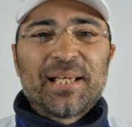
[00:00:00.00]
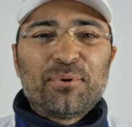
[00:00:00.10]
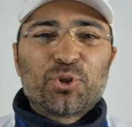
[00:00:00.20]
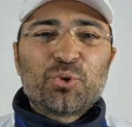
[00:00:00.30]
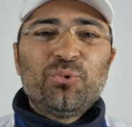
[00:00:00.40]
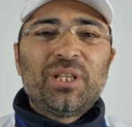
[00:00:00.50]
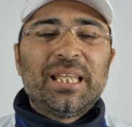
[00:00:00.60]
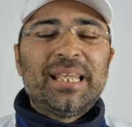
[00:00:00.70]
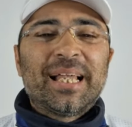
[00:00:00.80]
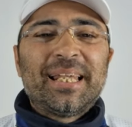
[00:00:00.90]
Siamo
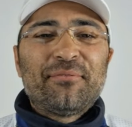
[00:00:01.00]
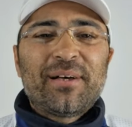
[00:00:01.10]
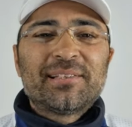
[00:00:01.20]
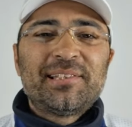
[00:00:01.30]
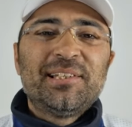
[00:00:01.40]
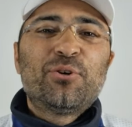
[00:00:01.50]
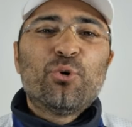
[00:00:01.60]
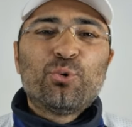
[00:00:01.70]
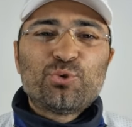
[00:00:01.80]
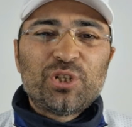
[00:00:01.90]
giunti alle fasi
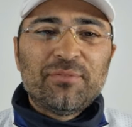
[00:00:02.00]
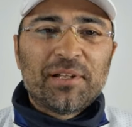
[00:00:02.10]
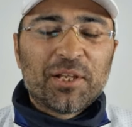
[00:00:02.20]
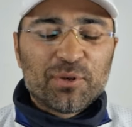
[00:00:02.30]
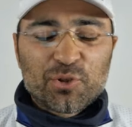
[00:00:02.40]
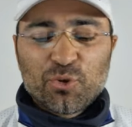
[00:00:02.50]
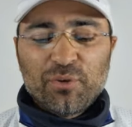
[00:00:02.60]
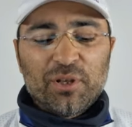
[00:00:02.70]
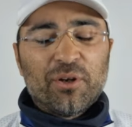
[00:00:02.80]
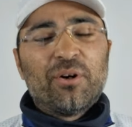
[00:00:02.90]
conclusive di
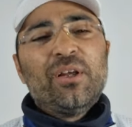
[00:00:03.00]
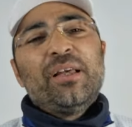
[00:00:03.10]
questo video.